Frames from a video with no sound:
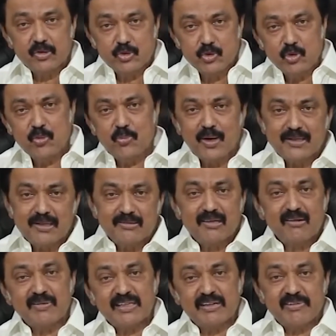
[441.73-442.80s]
ஜூன்
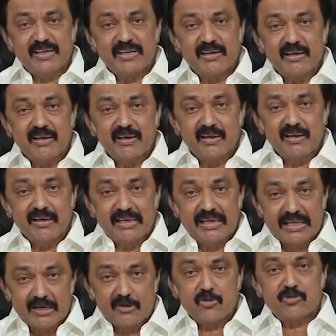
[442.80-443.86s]
மாதத்தில் வந்தவை
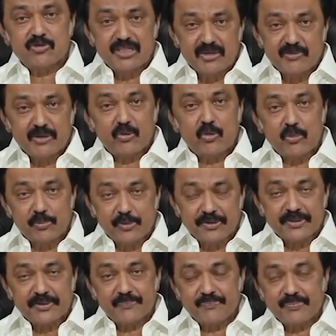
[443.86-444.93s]
இரநூற்றி இருபது கோப்புகள்